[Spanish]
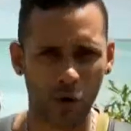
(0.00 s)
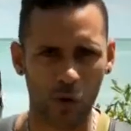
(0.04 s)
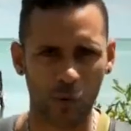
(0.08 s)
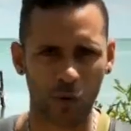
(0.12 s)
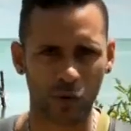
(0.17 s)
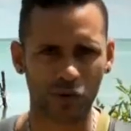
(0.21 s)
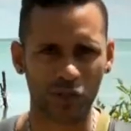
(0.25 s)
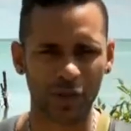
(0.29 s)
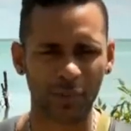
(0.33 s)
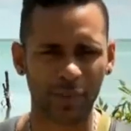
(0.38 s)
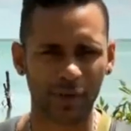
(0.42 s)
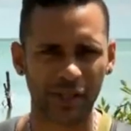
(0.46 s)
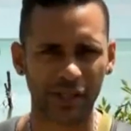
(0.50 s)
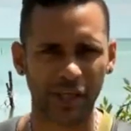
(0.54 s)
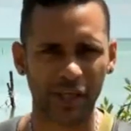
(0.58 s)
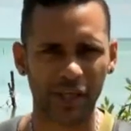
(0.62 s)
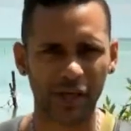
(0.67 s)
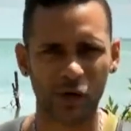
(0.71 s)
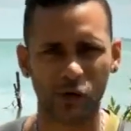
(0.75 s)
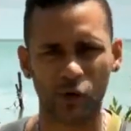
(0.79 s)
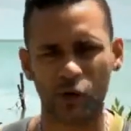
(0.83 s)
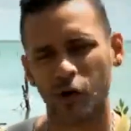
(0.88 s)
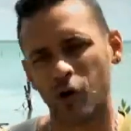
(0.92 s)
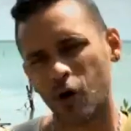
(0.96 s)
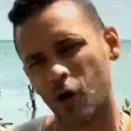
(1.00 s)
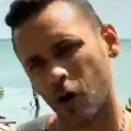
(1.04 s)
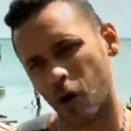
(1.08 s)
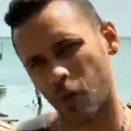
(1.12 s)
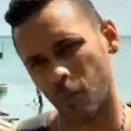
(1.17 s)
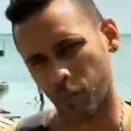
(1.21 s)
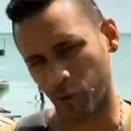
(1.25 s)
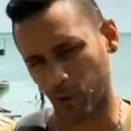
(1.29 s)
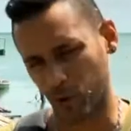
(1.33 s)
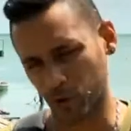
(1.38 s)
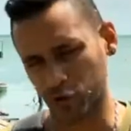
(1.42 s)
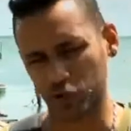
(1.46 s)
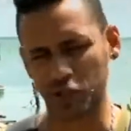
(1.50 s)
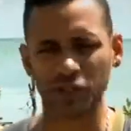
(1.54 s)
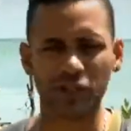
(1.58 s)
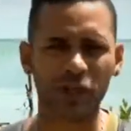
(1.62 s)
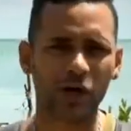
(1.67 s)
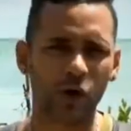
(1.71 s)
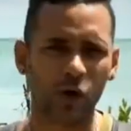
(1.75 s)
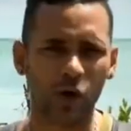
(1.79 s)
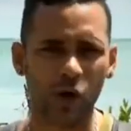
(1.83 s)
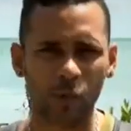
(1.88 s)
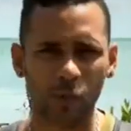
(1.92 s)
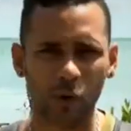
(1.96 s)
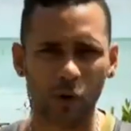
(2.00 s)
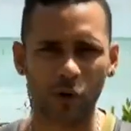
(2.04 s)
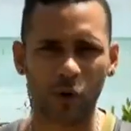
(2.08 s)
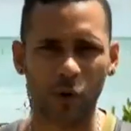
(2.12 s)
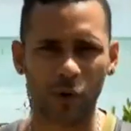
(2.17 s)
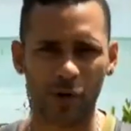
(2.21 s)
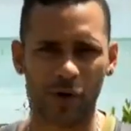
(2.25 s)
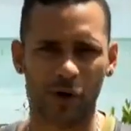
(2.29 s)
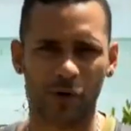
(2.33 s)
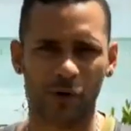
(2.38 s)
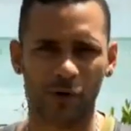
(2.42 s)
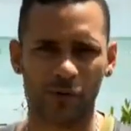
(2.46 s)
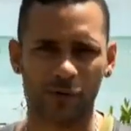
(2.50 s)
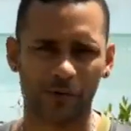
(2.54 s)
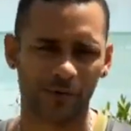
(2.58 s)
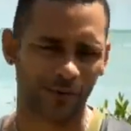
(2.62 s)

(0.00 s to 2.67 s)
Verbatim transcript: como siempre te digo, por los senderos del Pueblo Viejo.